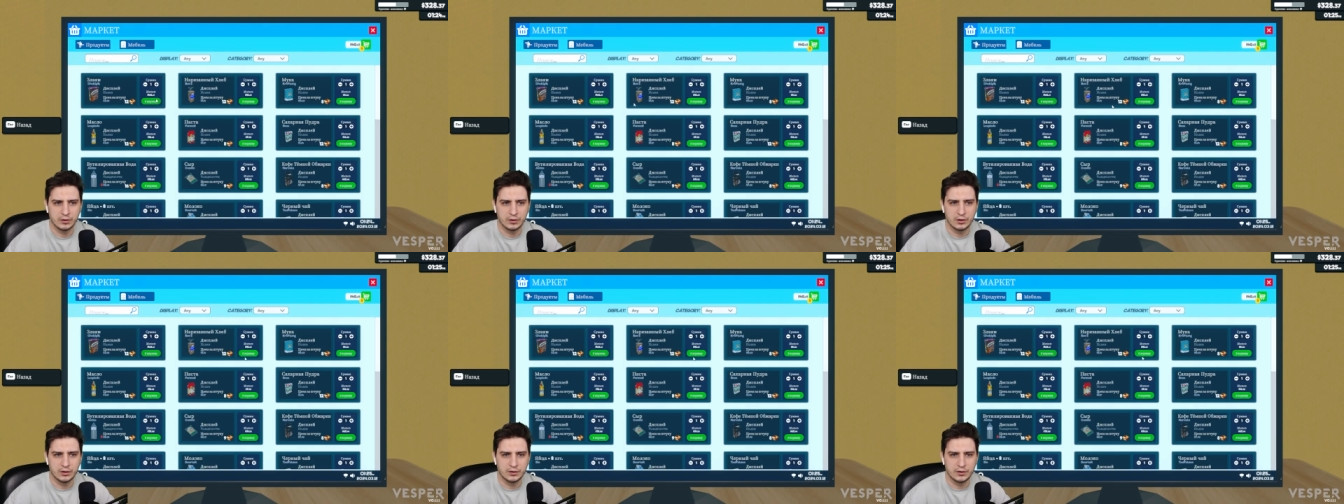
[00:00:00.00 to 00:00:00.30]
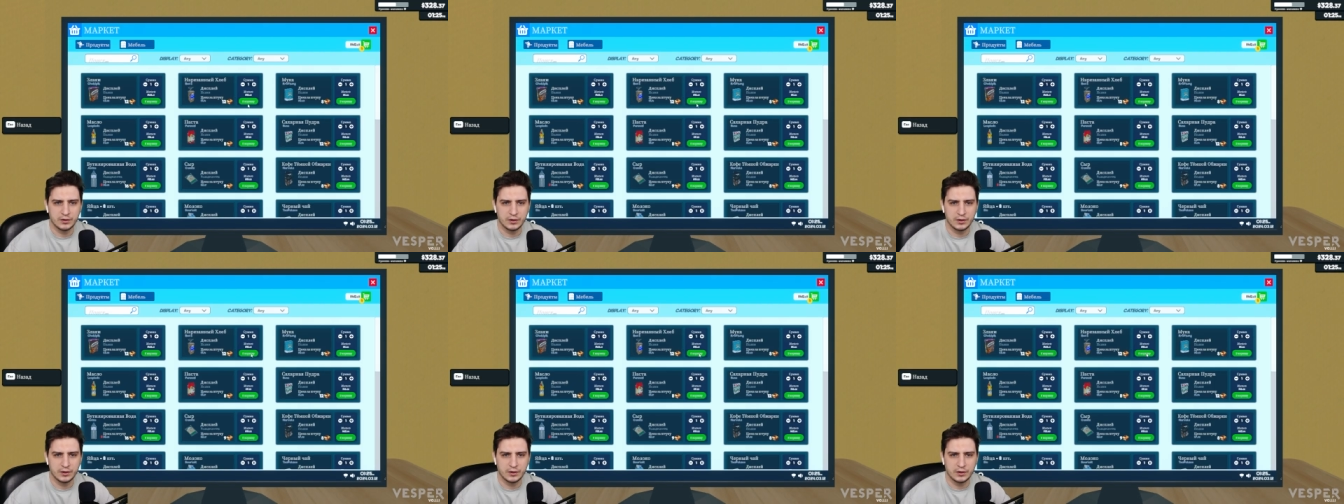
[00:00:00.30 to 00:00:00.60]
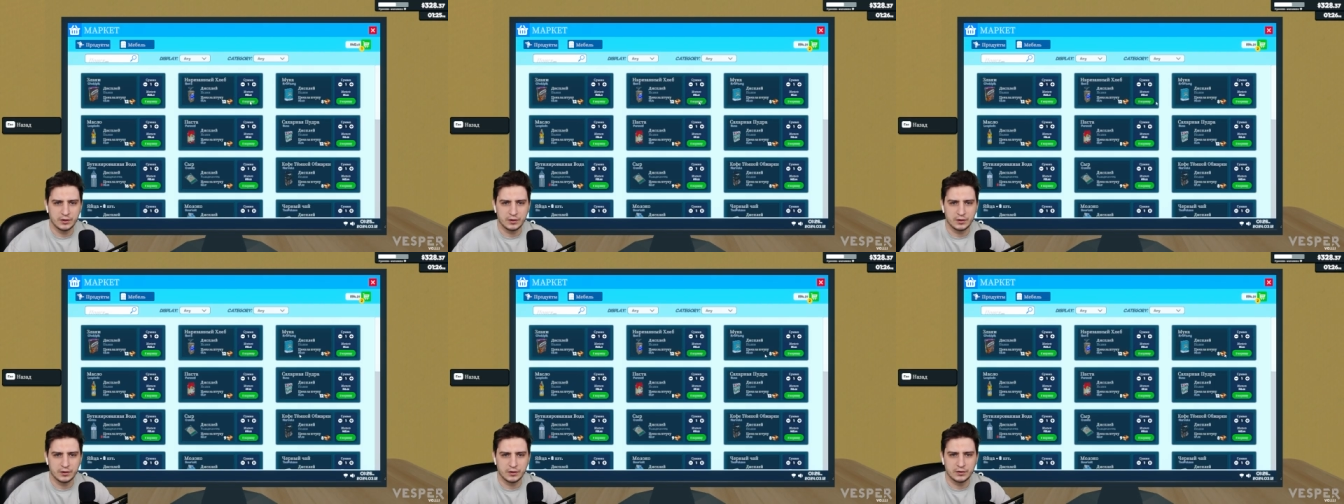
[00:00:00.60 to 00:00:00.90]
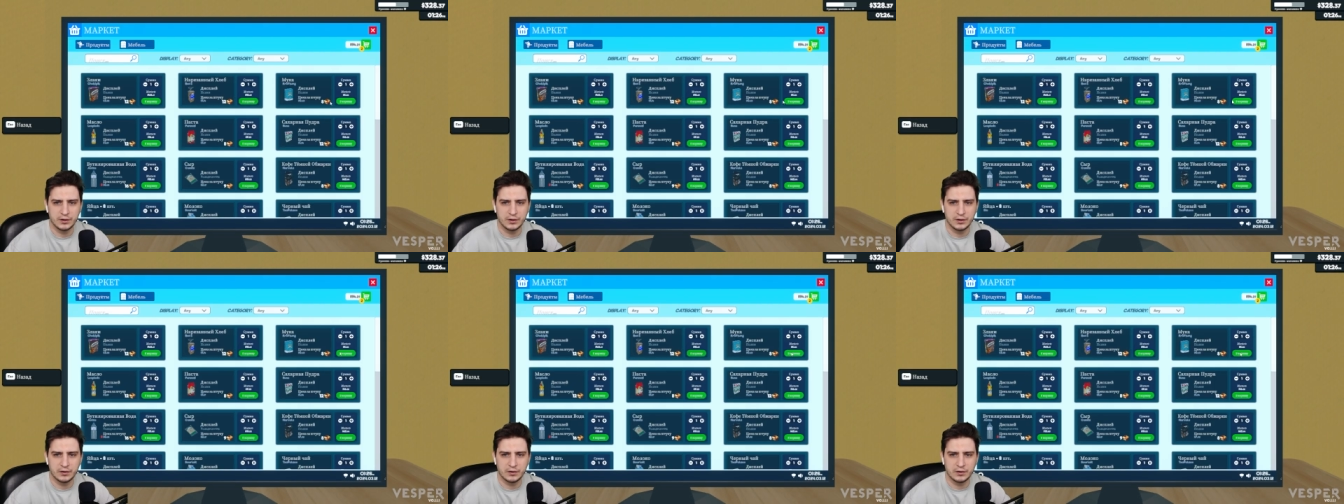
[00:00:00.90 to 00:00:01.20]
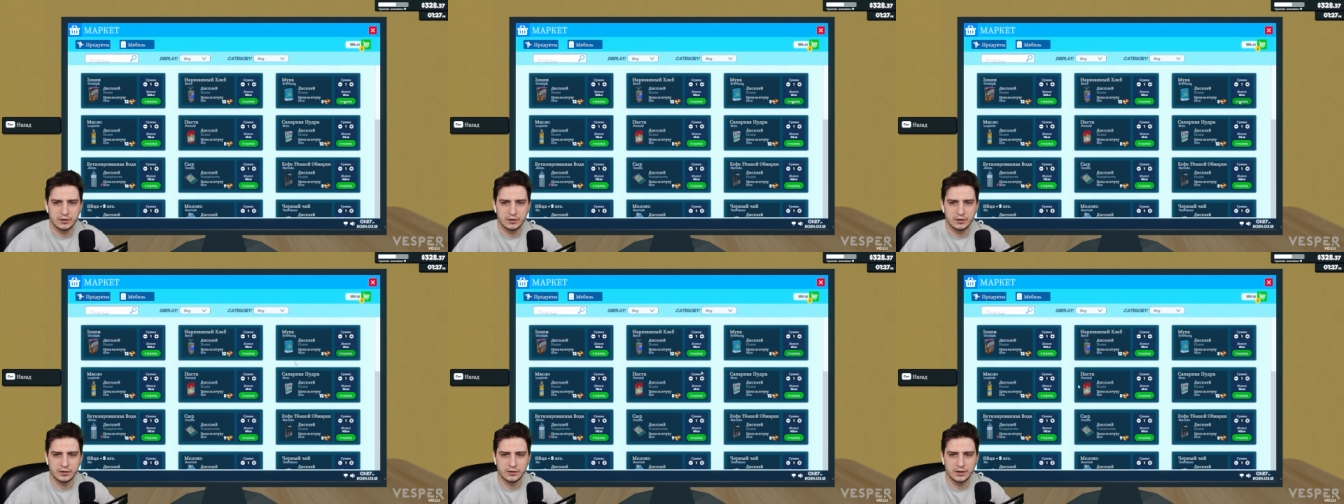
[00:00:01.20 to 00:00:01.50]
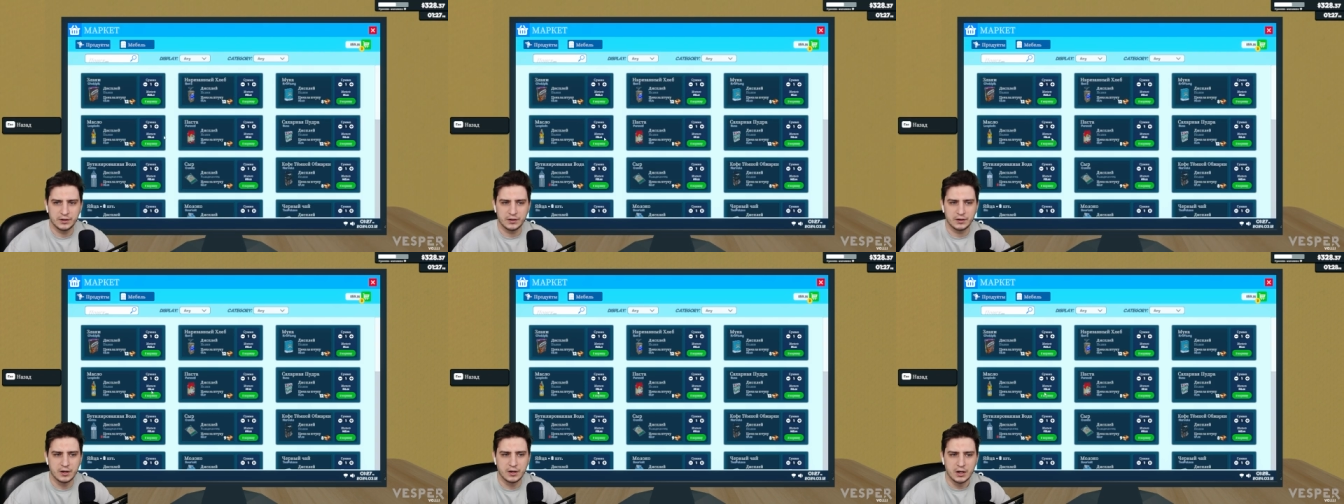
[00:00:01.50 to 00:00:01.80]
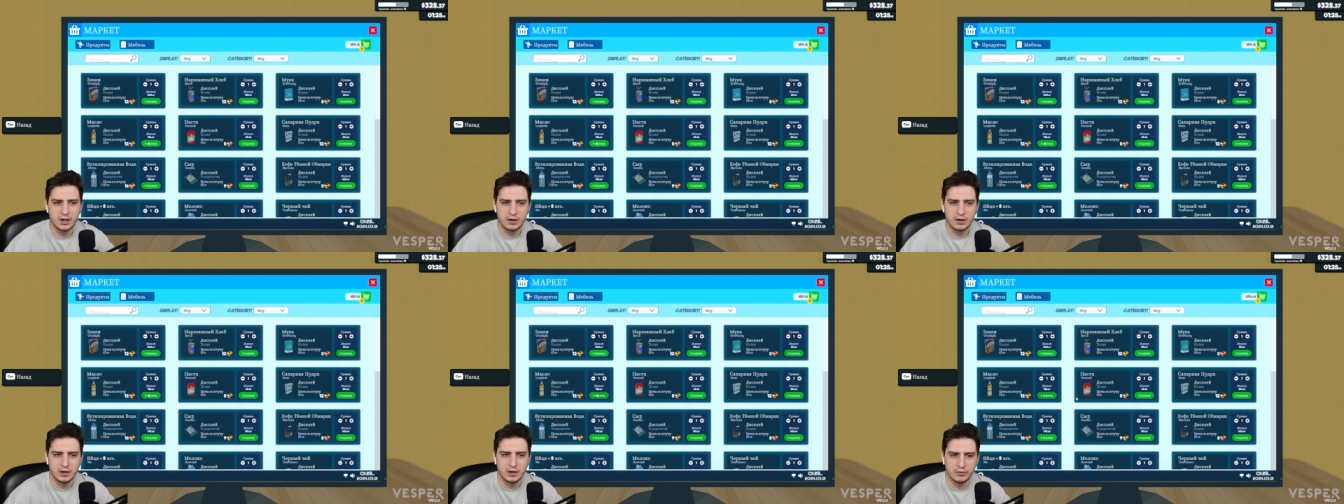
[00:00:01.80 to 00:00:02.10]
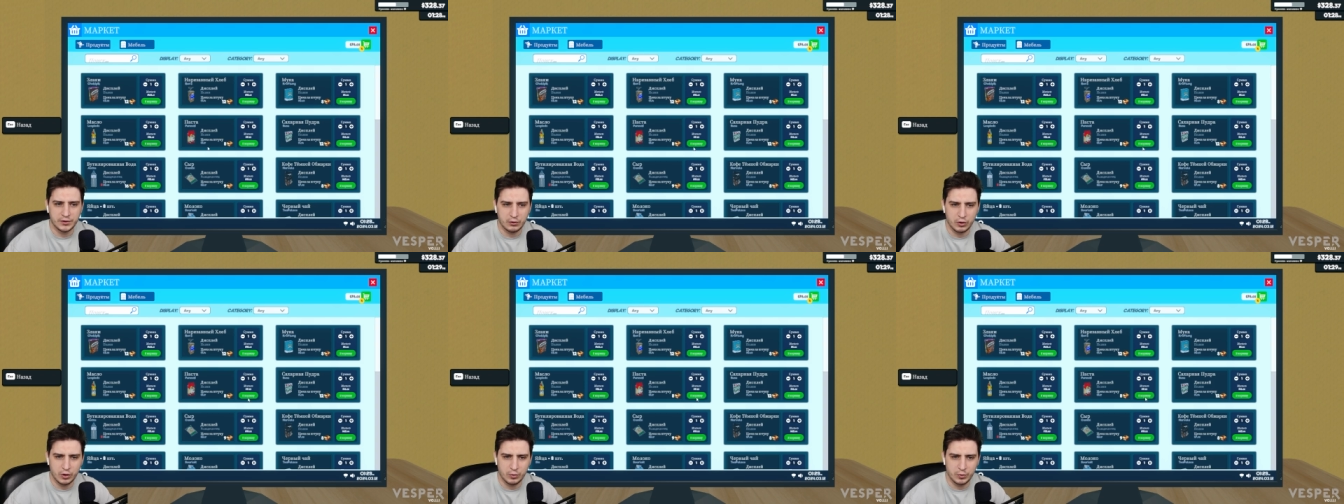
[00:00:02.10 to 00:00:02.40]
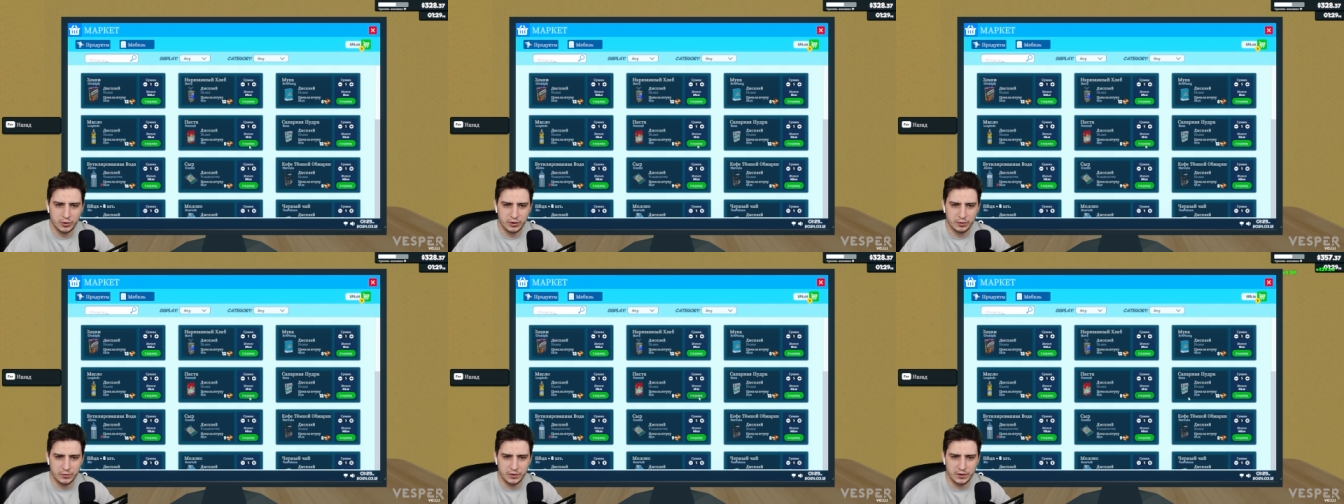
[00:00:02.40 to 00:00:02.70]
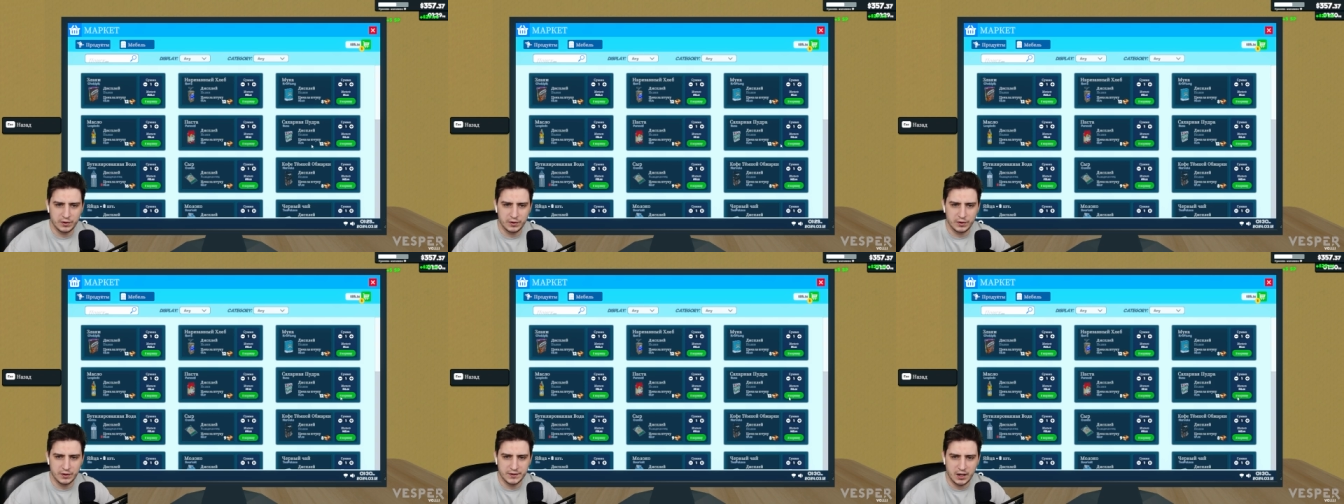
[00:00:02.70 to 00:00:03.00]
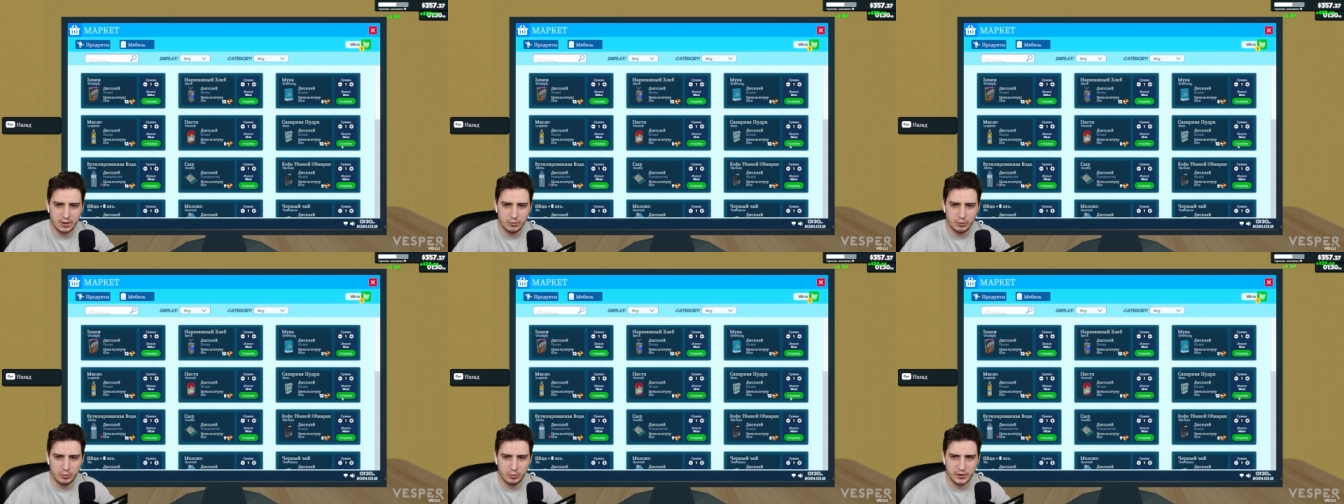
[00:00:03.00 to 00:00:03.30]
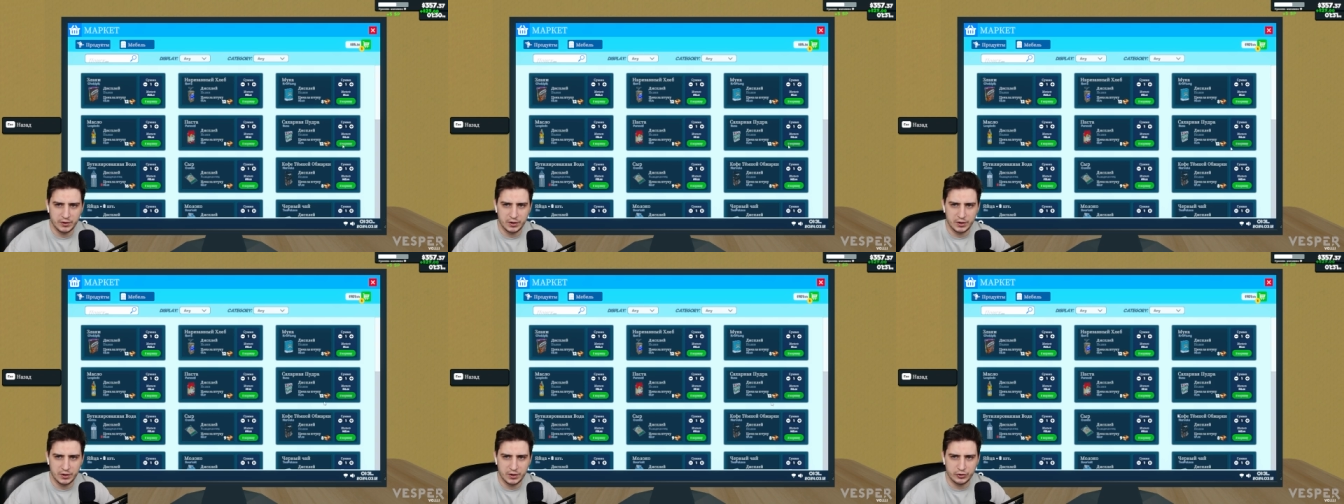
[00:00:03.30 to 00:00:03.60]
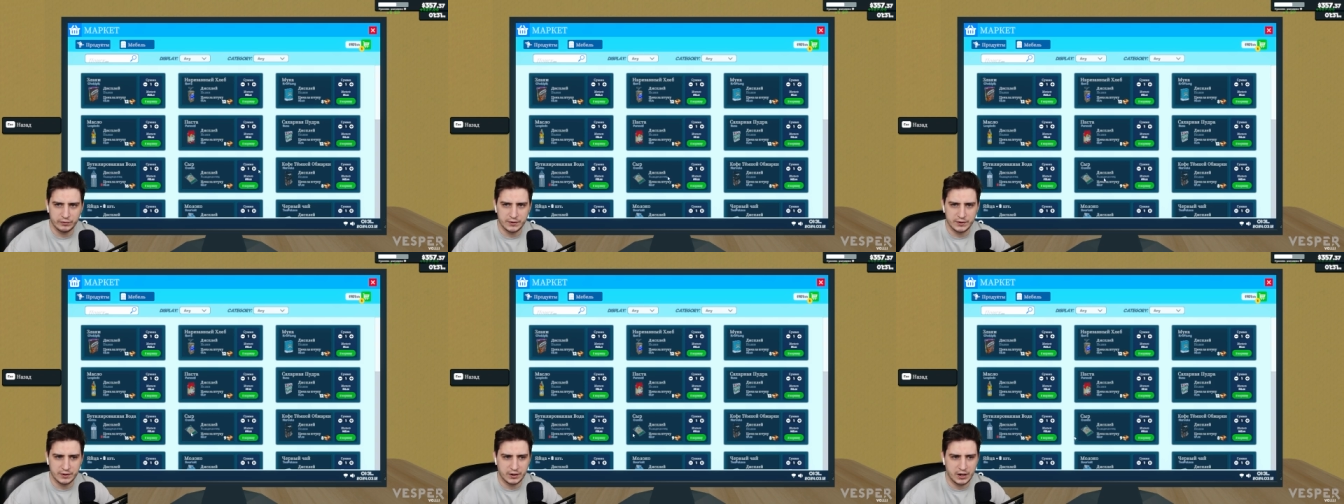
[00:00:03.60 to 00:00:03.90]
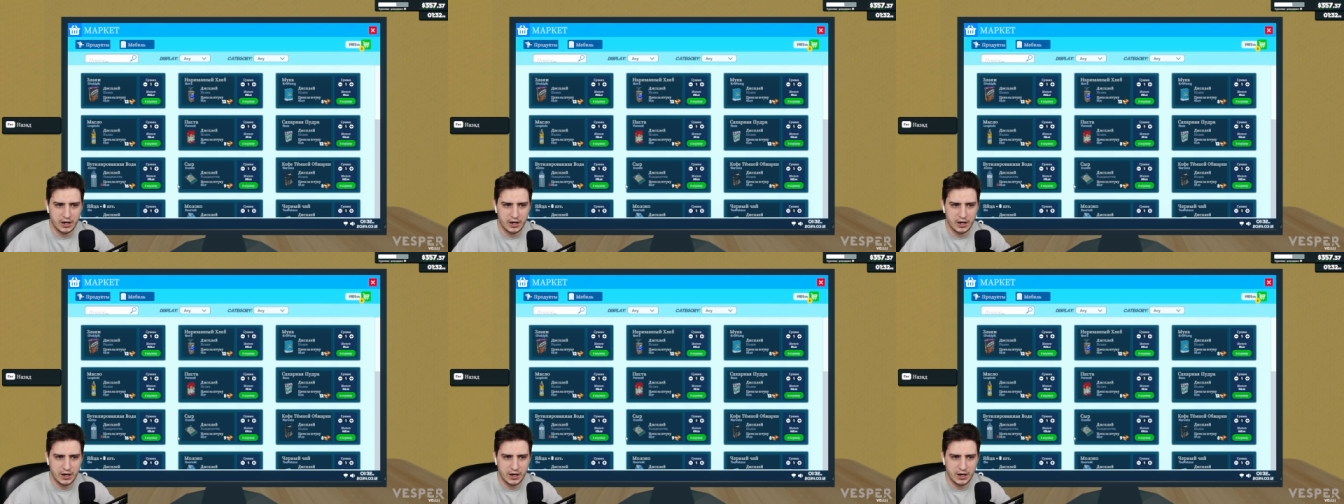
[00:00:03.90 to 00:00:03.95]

Тык, тык тык. Вот такой будем э, схемы придерживаться.